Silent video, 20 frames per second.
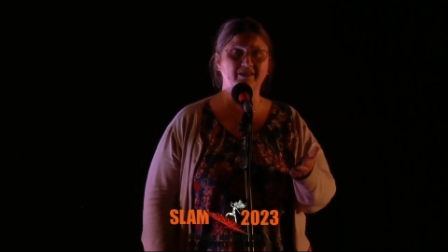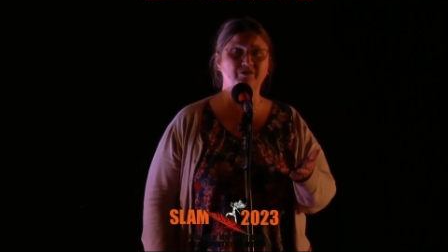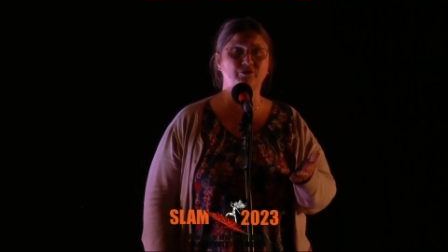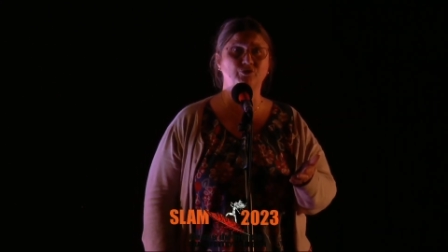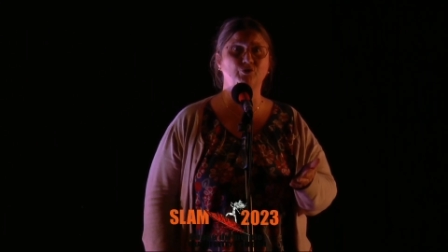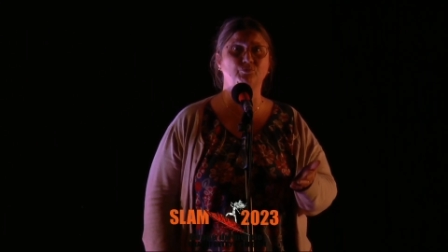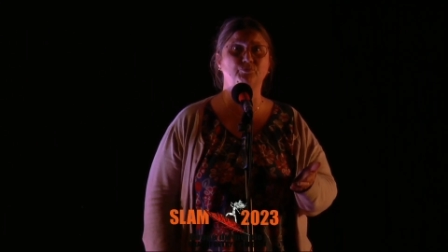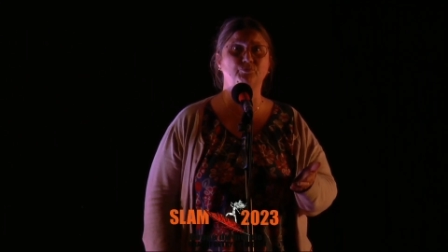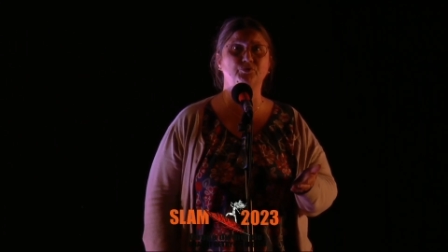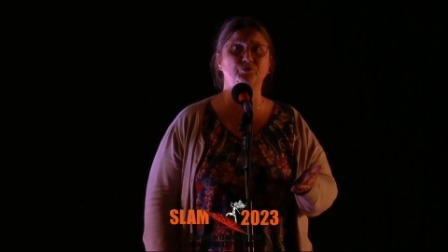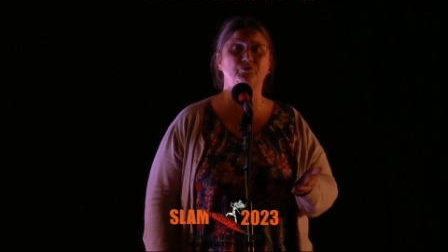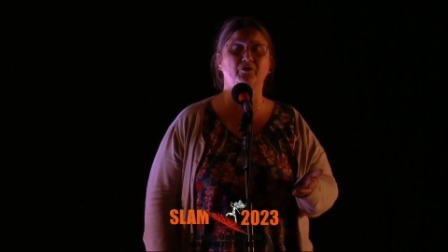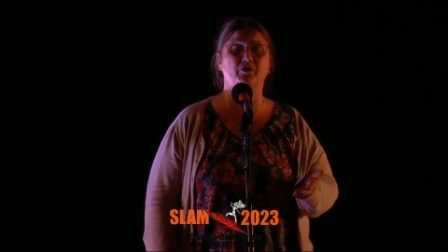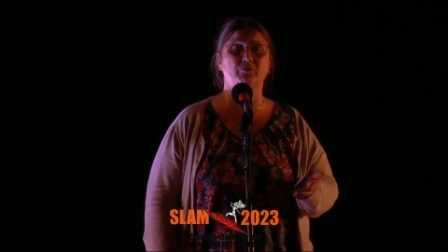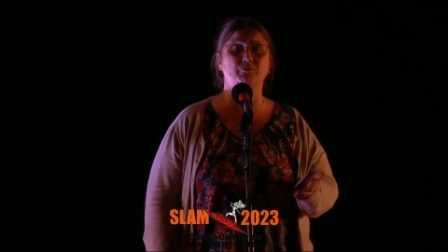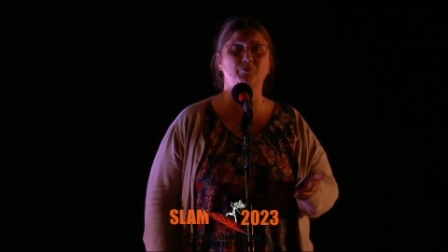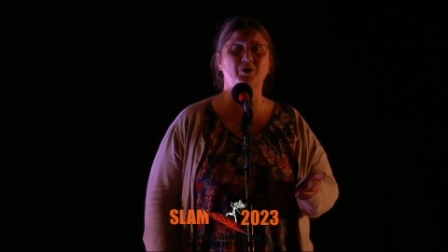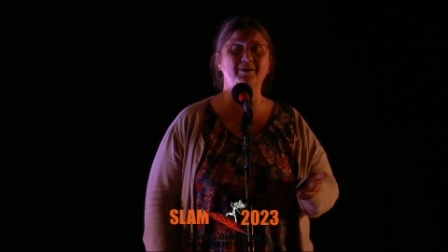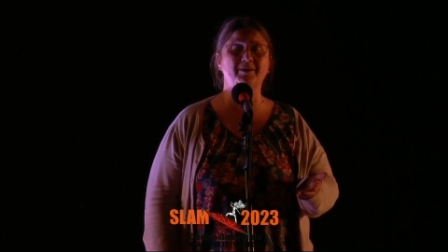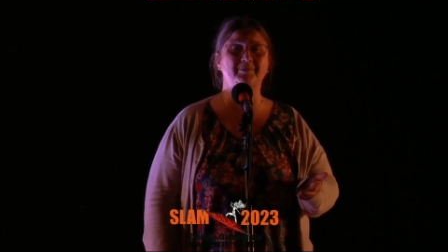debout devant
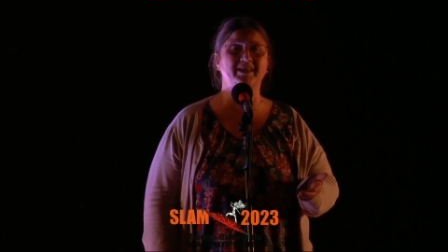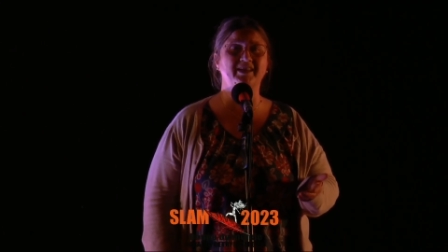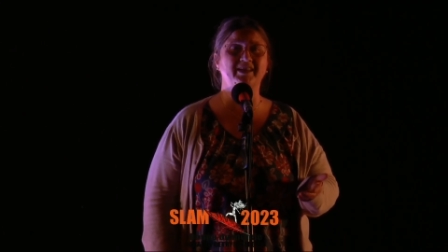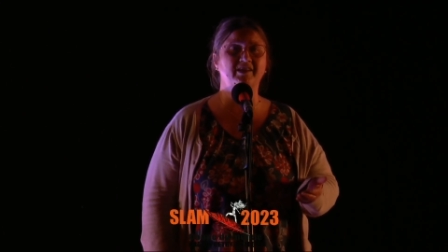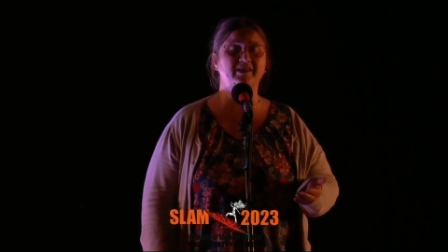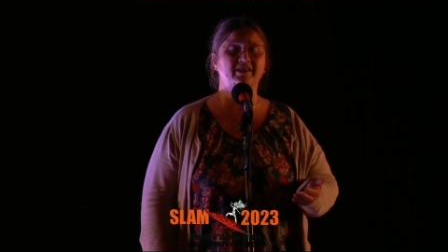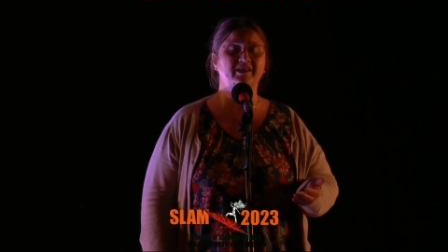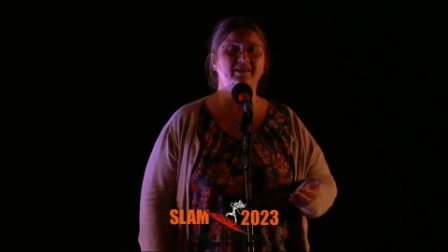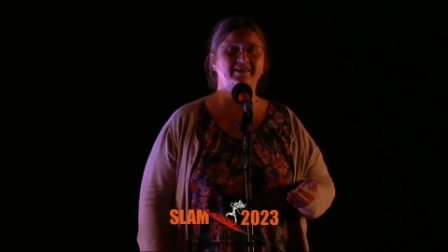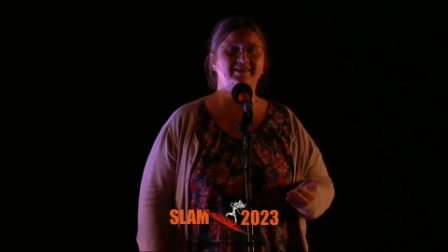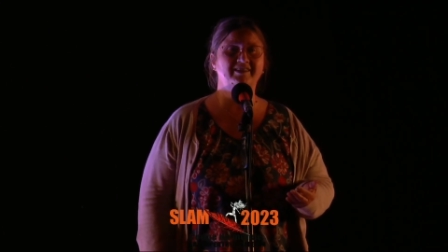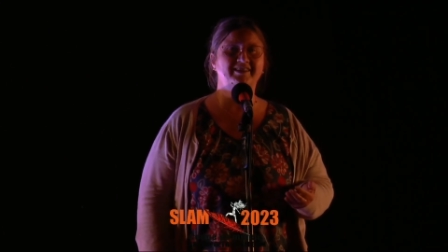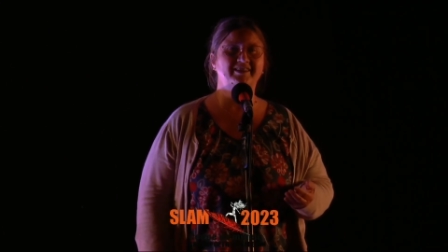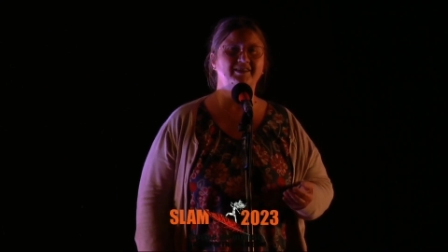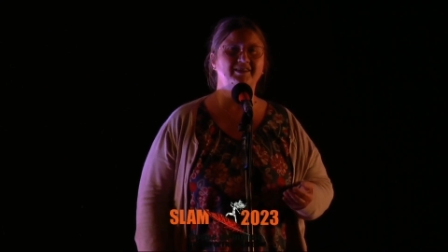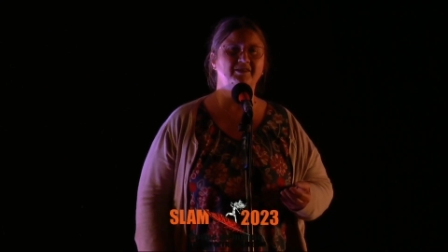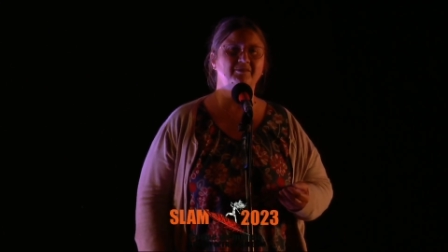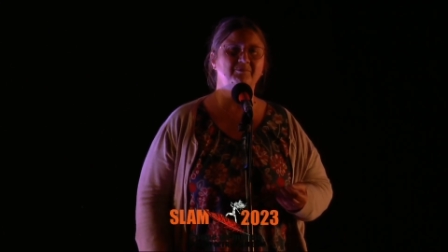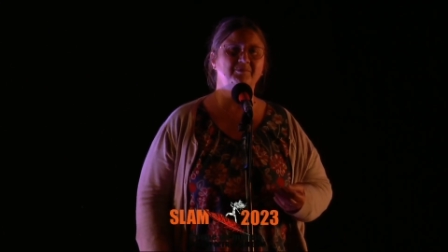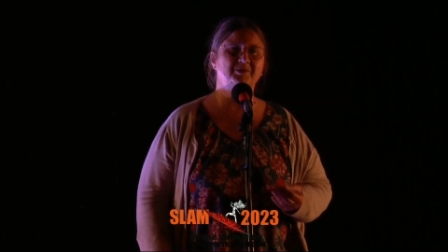moi, mais,
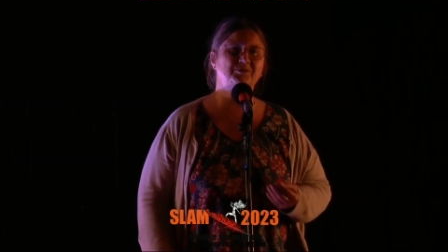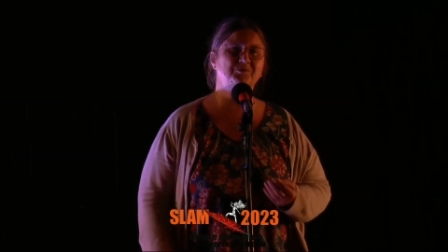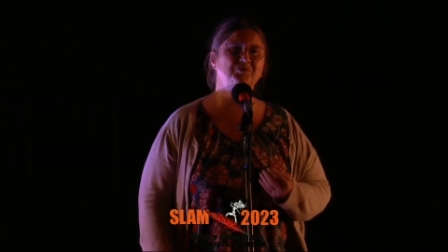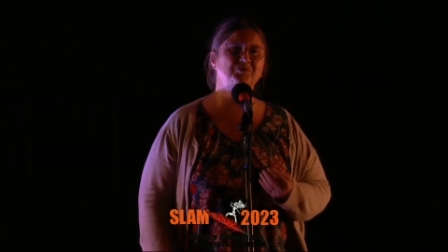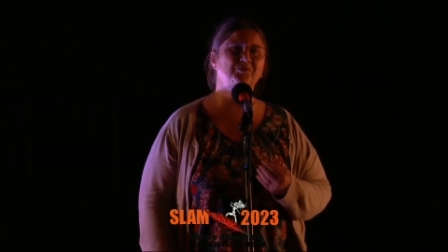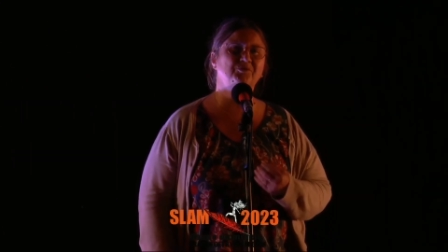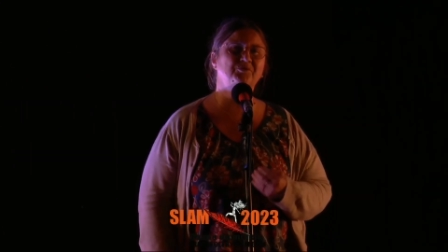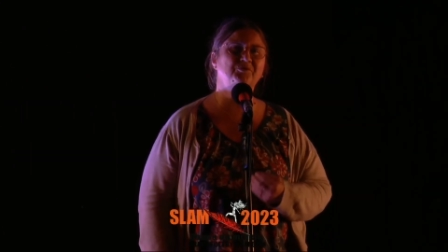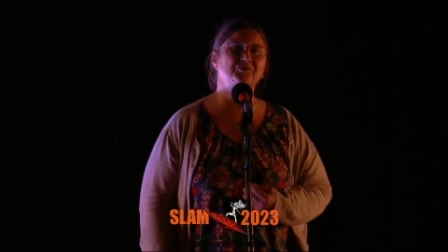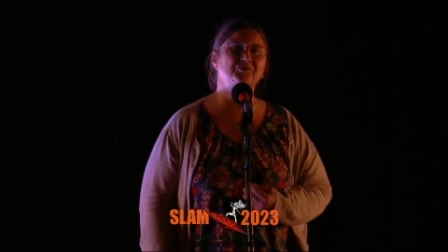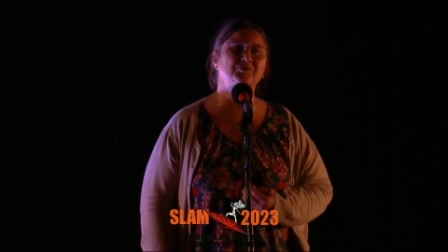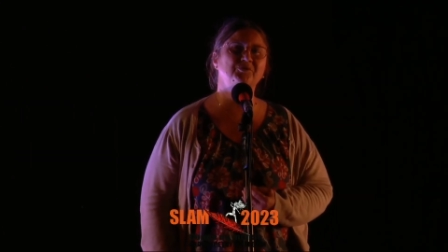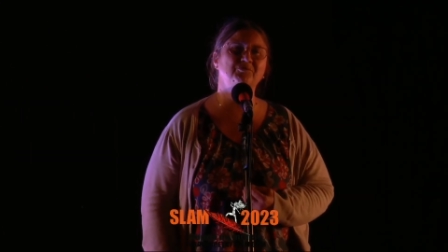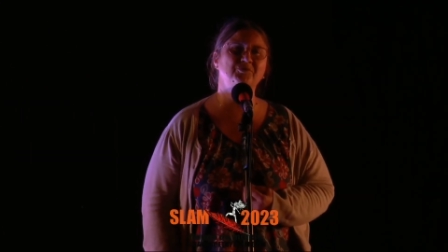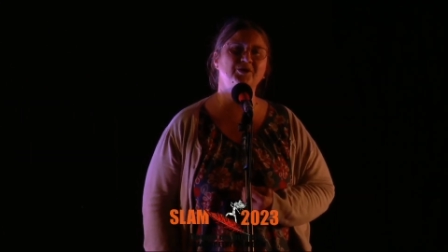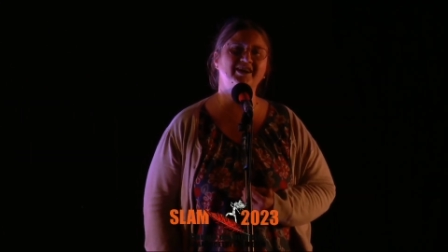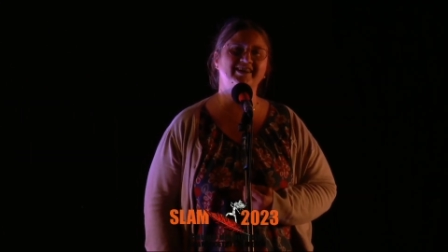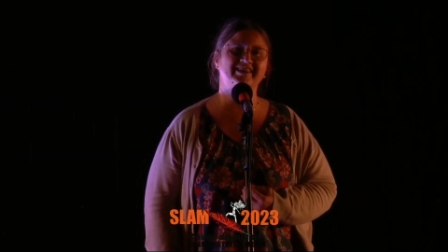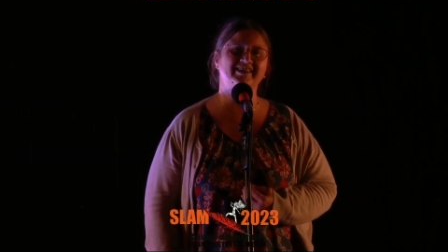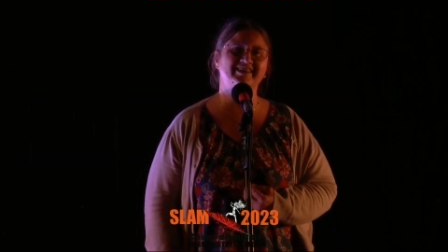mais tout au fond de moi,